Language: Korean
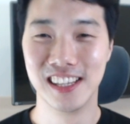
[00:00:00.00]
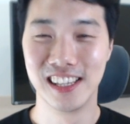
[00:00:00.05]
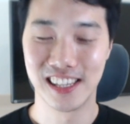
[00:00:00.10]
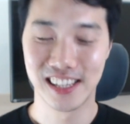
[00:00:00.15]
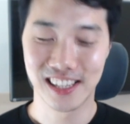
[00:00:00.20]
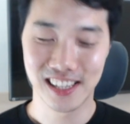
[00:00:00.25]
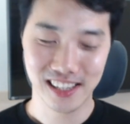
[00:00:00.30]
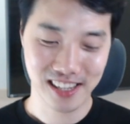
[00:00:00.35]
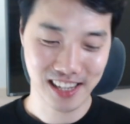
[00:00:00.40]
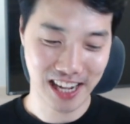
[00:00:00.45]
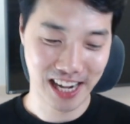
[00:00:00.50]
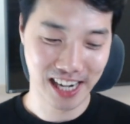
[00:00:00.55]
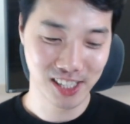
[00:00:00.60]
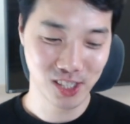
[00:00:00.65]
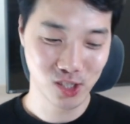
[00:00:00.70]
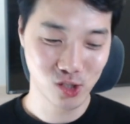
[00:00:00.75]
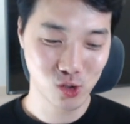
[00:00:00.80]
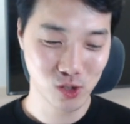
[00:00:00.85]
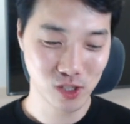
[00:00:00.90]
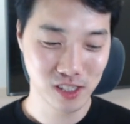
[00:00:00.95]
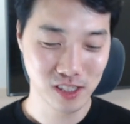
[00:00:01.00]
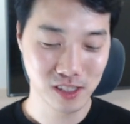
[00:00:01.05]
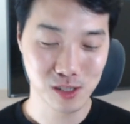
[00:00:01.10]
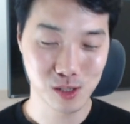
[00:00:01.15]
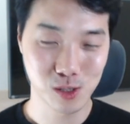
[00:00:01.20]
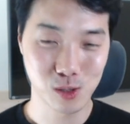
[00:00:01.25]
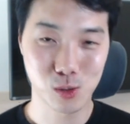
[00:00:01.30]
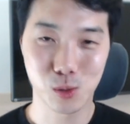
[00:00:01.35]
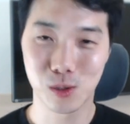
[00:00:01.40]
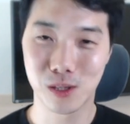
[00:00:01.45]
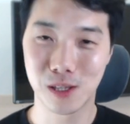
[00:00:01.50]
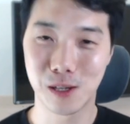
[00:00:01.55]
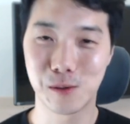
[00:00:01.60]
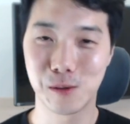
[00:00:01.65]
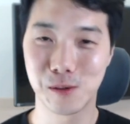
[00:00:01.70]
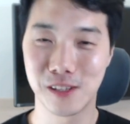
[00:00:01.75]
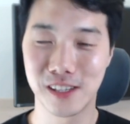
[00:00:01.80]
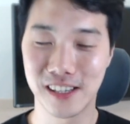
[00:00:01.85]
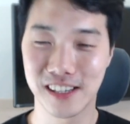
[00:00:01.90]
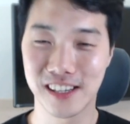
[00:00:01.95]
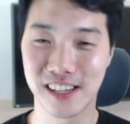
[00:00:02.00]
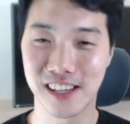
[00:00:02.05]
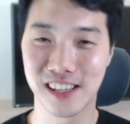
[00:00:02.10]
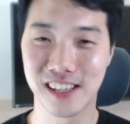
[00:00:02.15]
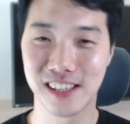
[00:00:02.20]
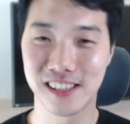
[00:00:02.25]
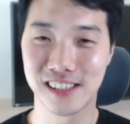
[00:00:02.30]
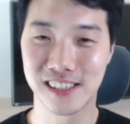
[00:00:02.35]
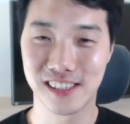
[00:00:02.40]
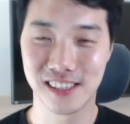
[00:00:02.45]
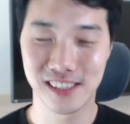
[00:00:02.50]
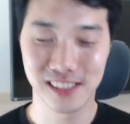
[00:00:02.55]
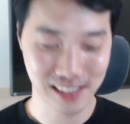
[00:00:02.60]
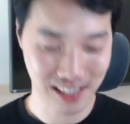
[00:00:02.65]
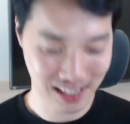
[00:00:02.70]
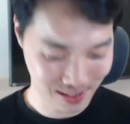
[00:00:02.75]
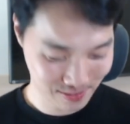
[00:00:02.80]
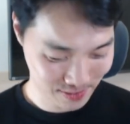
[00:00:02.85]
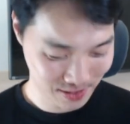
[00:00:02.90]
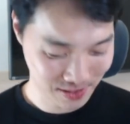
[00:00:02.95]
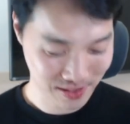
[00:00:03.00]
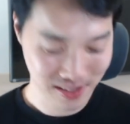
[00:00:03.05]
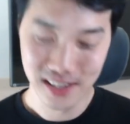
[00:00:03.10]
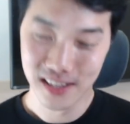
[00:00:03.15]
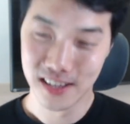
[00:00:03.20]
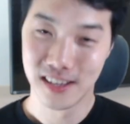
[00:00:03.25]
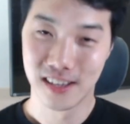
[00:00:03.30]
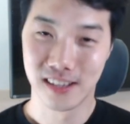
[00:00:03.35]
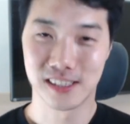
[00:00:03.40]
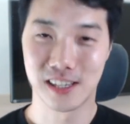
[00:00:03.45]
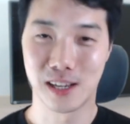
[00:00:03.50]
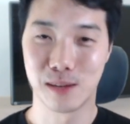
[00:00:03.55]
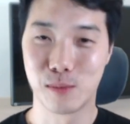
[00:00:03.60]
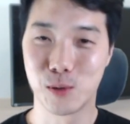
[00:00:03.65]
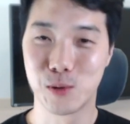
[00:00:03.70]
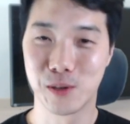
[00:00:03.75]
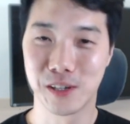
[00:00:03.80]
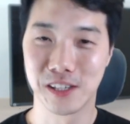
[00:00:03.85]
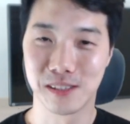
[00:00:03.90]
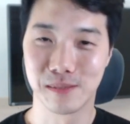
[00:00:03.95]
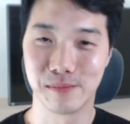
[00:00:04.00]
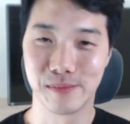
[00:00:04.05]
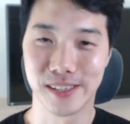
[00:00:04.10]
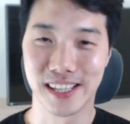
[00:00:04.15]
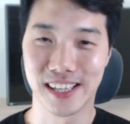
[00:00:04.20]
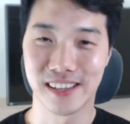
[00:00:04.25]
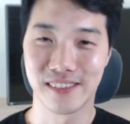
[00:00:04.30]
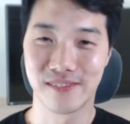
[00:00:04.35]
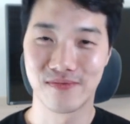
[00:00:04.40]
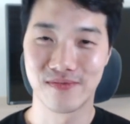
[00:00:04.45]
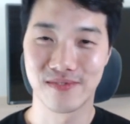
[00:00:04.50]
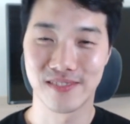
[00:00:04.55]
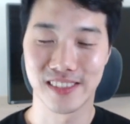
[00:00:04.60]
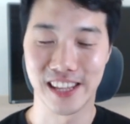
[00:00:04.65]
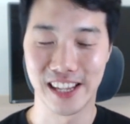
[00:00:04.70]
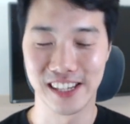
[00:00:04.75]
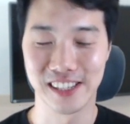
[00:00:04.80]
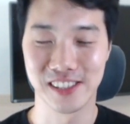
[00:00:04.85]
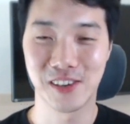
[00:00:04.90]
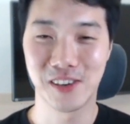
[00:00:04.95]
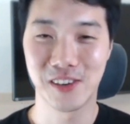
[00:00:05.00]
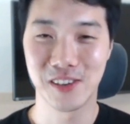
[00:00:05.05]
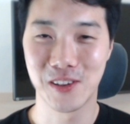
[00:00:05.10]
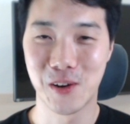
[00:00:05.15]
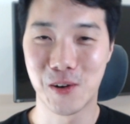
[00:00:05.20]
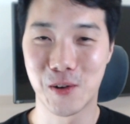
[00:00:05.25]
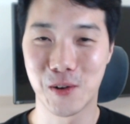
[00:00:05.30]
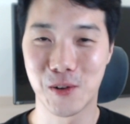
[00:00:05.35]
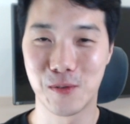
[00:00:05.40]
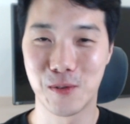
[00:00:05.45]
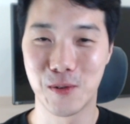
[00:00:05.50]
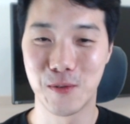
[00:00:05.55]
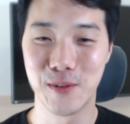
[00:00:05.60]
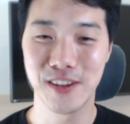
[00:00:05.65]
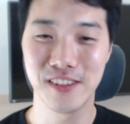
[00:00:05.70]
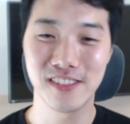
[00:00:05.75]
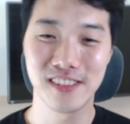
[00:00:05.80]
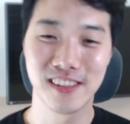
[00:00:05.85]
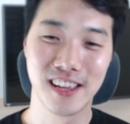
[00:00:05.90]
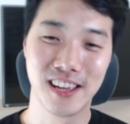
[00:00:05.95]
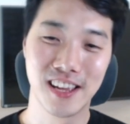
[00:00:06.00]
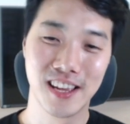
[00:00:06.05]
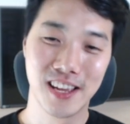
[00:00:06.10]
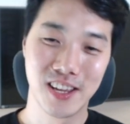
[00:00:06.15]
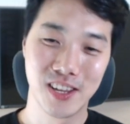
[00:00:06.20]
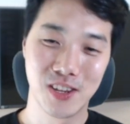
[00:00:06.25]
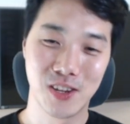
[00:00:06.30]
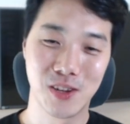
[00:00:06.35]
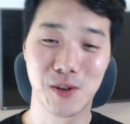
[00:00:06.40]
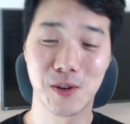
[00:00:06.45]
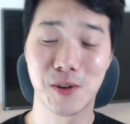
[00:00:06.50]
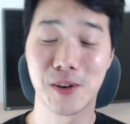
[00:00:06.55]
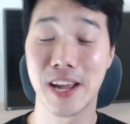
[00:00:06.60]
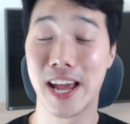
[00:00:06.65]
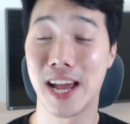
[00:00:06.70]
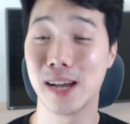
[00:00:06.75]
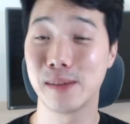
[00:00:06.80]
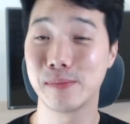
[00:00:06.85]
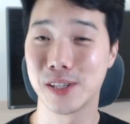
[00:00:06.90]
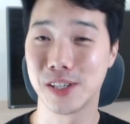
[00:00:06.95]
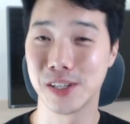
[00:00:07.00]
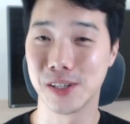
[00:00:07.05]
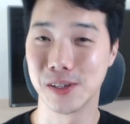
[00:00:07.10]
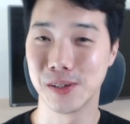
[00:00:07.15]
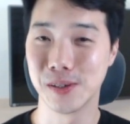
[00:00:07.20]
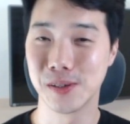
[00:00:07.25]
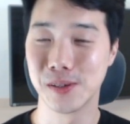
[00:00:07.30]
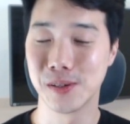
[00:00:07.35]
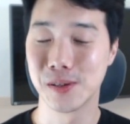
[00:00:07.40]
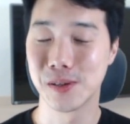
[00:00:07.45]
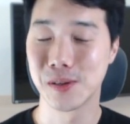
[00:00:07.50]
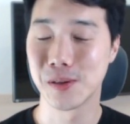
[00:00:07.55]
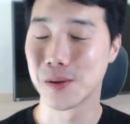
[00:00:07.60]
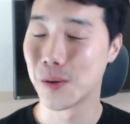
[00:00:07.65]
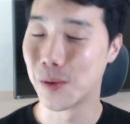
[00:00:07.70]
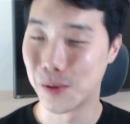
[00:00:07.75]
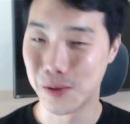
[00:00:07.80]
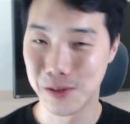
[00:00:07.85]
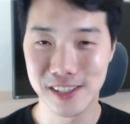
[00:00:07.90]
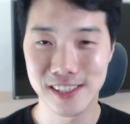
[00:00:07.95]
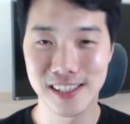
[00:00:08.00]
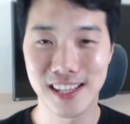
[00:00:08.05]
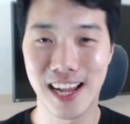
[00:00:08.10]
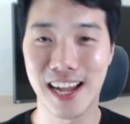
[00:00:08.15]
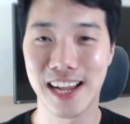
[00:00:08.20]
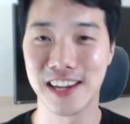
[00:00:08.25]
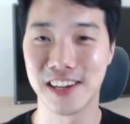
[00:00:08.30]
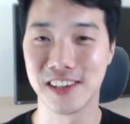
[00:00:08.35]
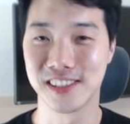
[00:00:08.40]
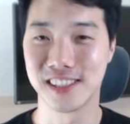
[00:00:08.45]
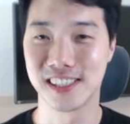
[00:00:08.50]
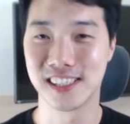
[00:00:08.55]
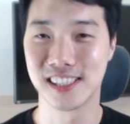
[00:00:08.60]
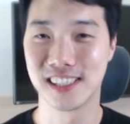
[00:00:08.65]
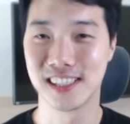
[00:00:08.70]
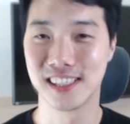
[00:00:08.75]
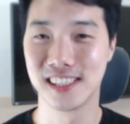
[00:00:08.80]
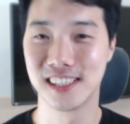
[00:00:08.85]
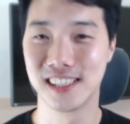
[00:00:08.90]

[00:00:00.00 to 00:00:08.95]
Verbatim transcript: 이게 가릴 수 있어서 좋다고 생각해야 될지 아니면 잘 모르겠습니다. 그래서 영어로 보면 You don't have to go on a diet.